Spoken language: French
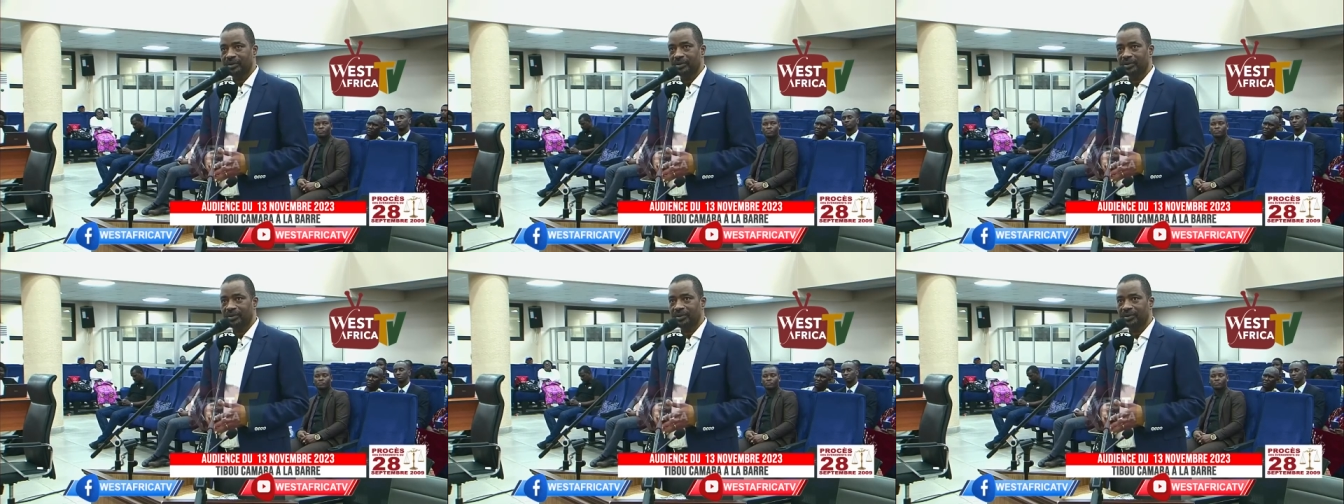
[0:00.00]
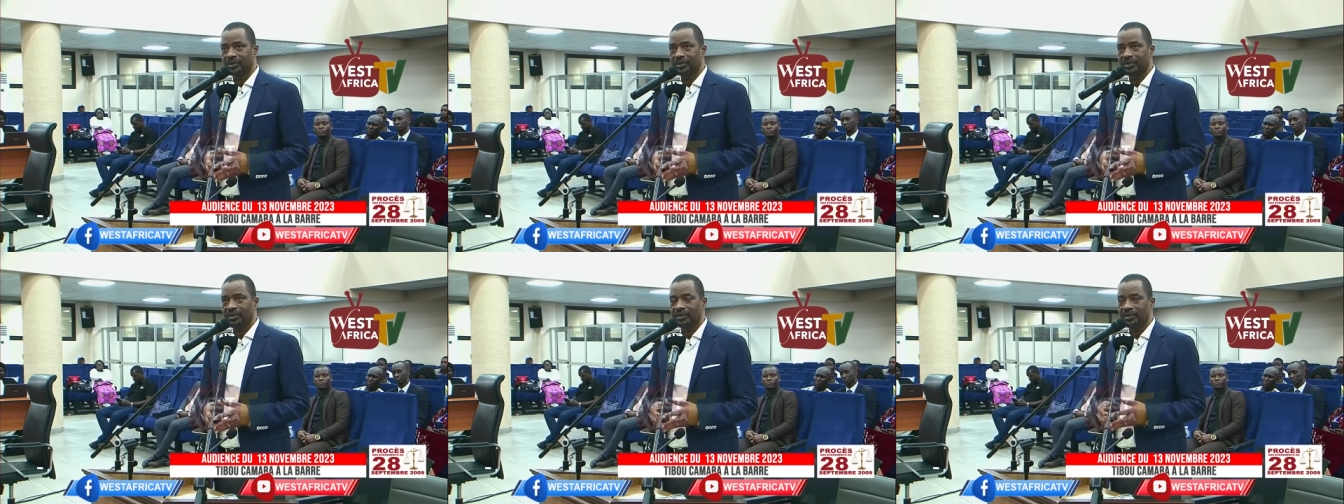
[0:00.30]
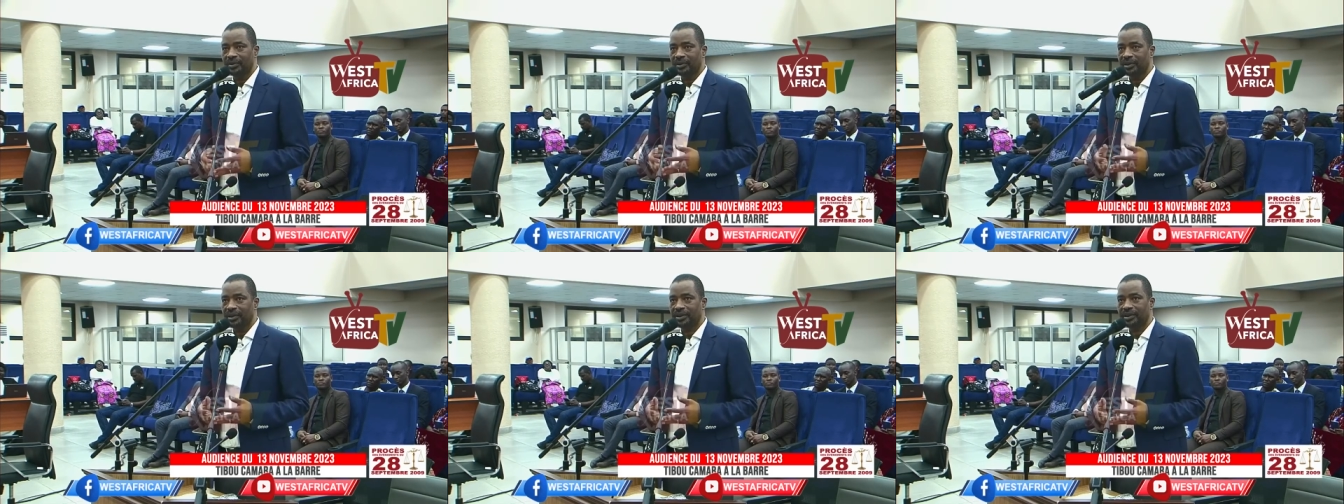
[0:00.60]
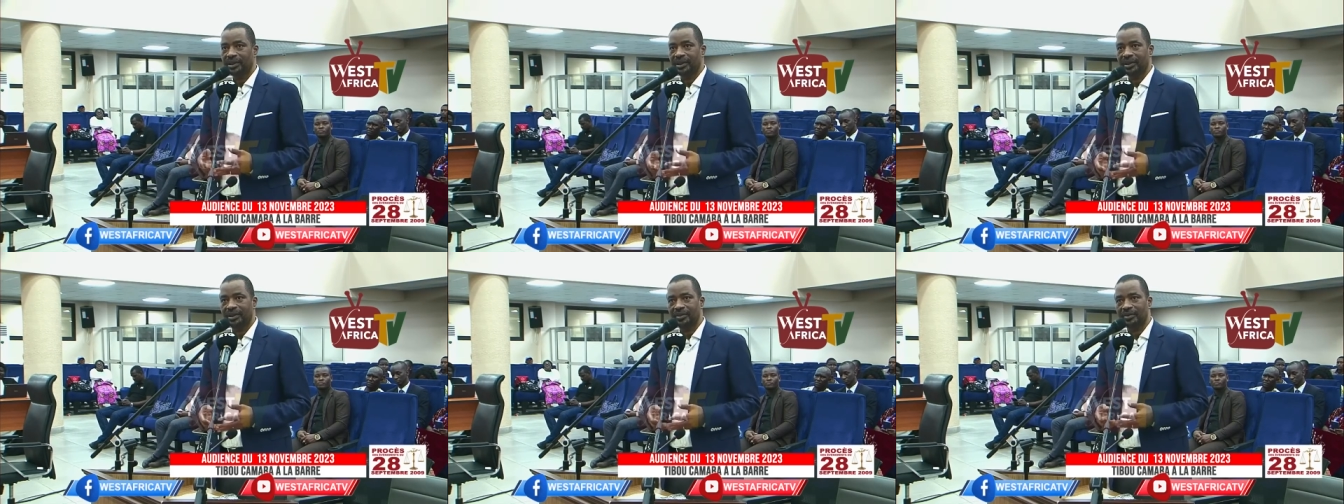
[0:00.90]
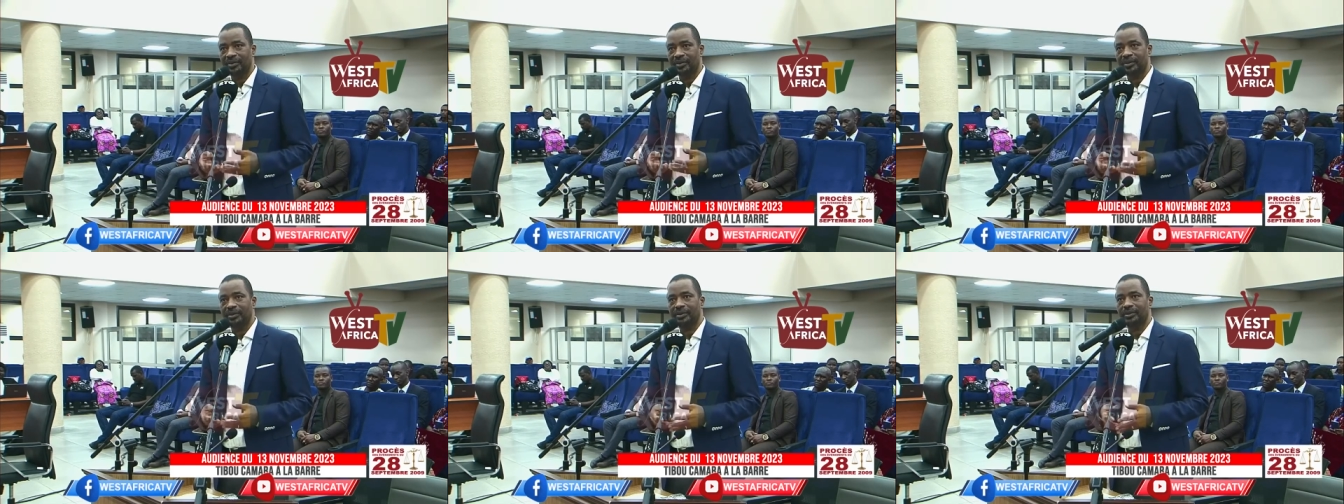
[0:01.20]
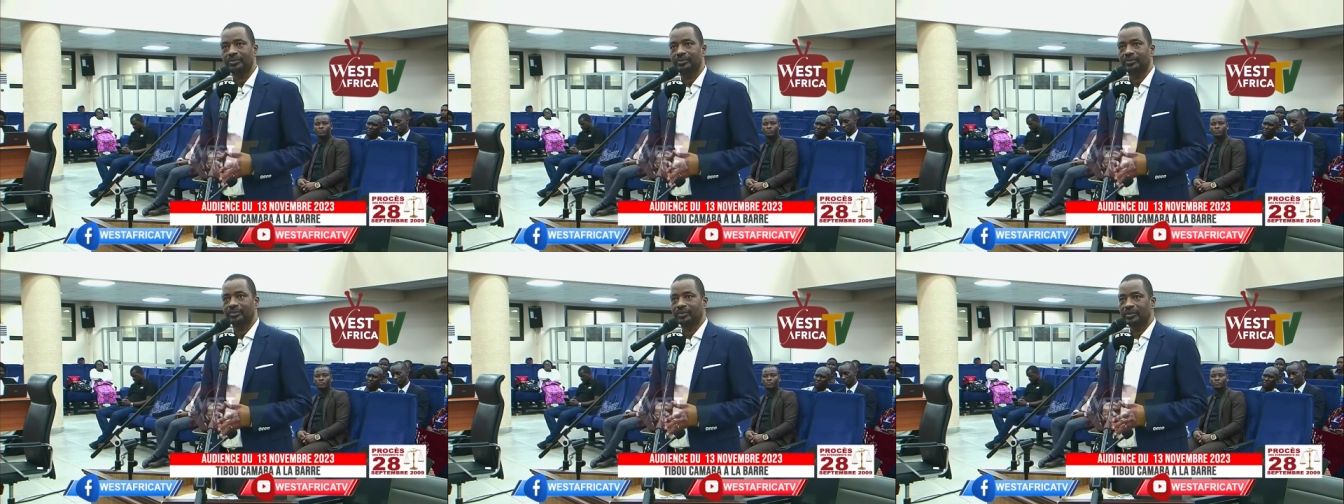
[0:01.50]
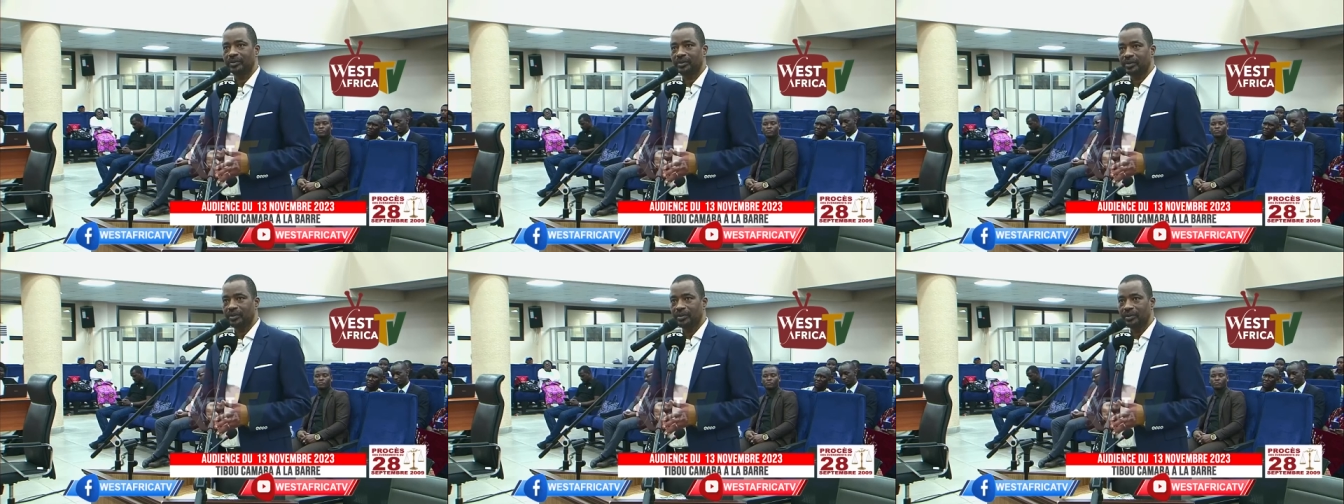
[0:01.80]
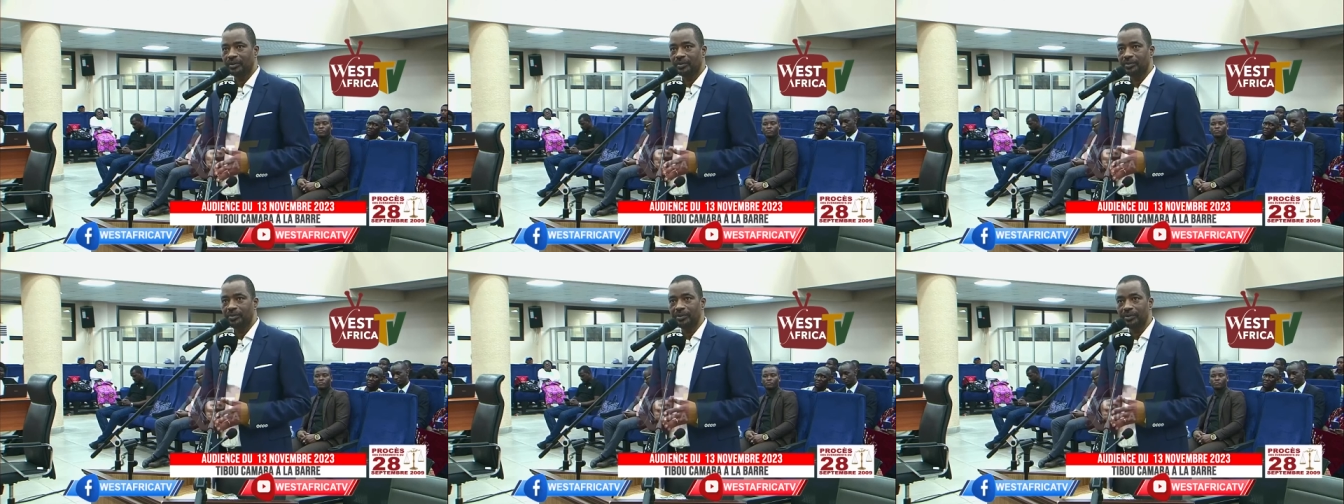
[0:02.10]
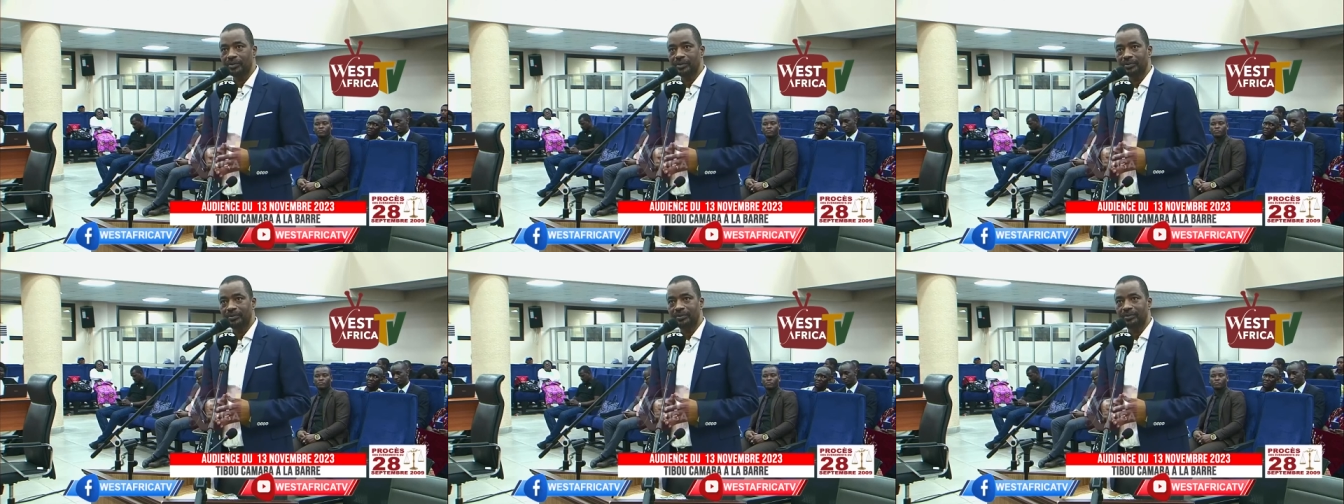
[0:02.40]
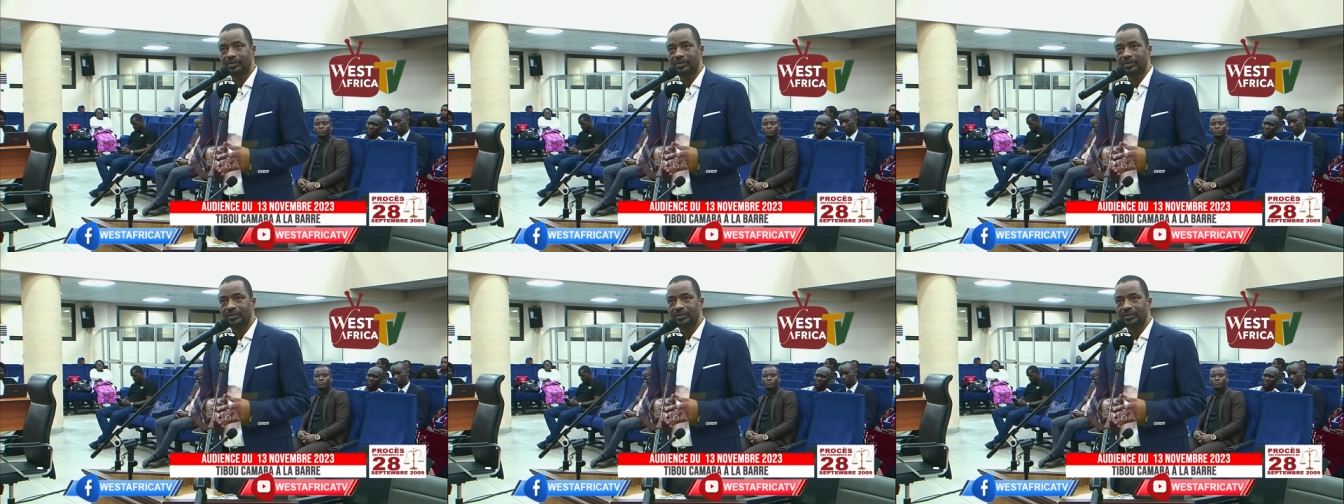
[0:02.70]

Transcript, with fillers: je le réitère encore, au bout